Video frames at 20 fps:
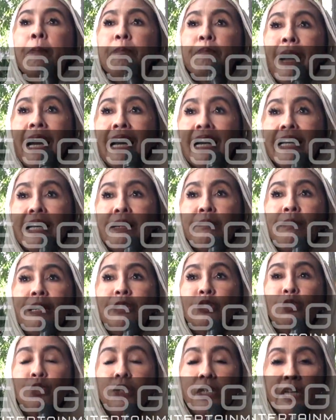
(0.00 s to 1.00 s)

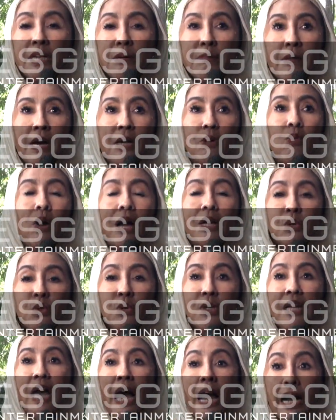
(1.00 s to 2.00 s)
Panglima Sudirman
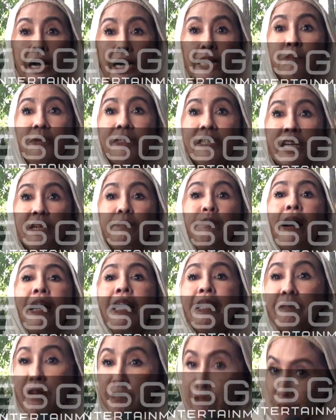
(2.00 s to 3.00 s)
waktu diangkat menjadi
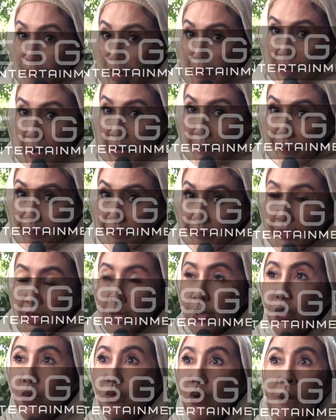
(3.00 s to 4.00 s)
Panglima umur berapa
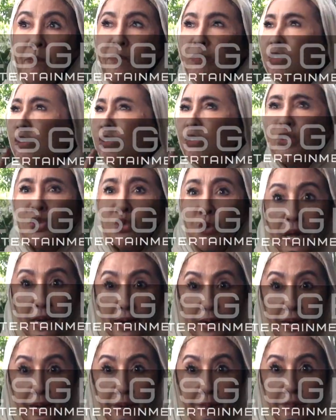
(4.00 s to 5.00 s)
27-an